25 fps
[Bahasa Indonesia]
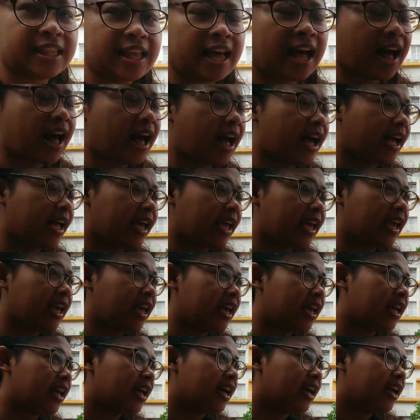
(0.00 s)
high
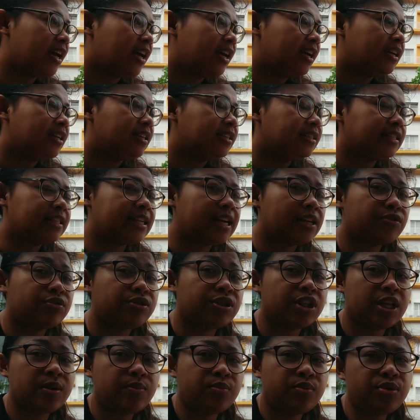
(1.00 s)
100
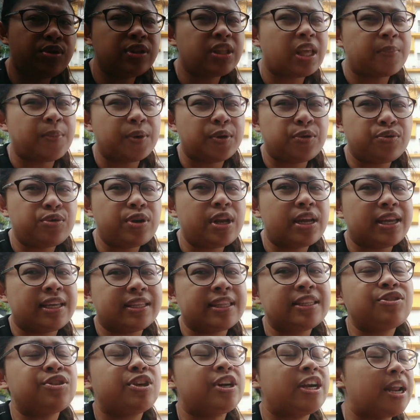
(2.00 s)
ribu tapi itu
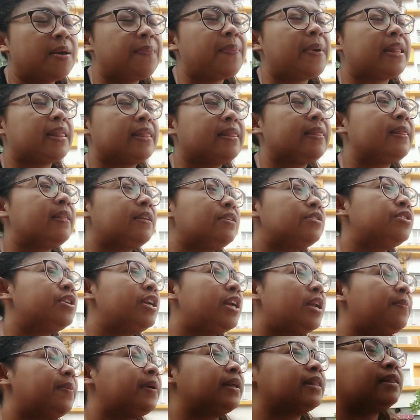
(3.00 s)
kita sudah dapat
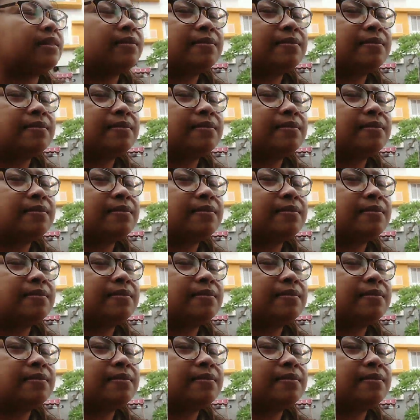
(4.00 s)
sudah dapat